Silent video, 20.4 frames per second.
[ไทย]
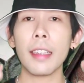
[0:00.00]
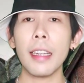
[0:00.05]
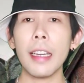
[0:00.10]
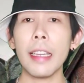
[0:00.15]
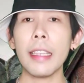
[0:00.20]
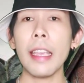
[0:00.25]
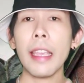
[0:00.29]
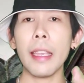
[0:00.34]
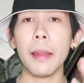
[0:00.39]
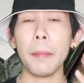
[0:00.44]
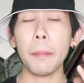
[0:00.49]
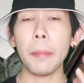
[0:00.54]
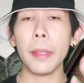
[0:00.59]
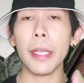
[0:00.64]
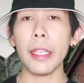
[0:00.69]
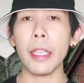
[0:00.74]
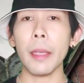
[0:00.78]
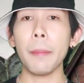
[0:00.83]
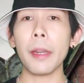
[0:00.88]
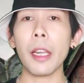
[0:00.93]
เคยเห็น
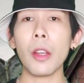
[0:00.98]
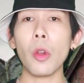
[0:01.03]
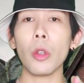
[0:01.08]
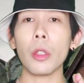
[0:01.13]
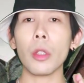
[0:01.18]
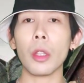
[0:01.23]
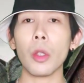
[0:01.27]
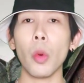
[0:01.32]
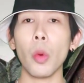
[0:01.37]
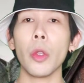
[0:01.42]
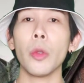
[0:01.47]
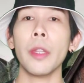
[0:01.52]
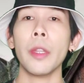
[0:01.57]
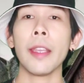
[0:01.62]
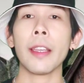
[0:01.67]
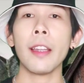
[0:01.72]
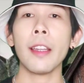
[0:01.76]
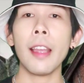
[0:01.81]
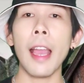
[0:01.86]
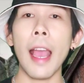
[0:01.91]
ผีปรากฏตัวอยู่
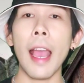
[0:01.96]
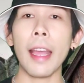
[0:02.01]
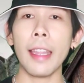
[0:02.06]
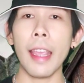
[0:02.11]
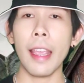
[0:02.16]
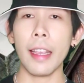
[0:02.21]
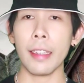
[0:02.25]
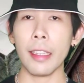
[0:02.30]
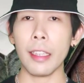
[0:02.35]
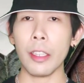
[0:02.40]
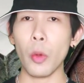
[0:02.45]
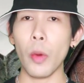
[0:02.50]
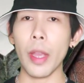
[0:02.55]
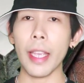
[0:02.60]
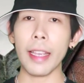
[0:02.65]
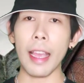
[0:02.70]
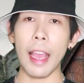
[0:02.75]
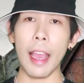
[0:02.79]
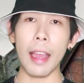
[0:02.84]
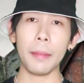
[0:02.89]
ในคฤหาสน์แห่งนี้ด้
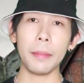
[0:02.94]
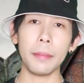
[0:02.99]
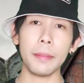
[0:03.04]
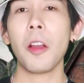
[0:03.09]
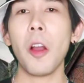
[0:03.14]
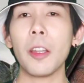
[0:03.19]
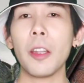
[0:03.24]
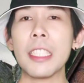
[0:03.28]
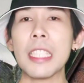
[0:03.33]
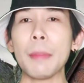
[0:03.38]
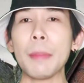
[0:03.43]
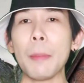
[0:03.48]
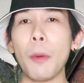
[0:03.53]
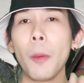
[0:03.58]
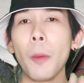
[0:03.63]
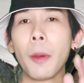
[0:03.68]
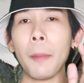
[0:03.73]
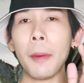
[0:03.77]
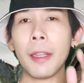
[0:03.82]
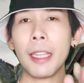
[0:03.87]
วยครับก่อนที่จะไป
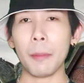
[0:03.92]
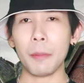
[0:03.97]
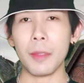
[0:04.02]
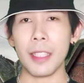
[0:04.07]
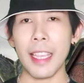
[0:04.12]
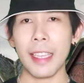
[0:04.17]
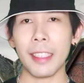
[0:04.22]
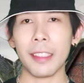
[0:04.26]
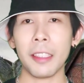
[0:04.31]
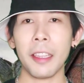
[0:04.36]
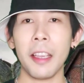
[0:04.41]
พบกับอันดับ 7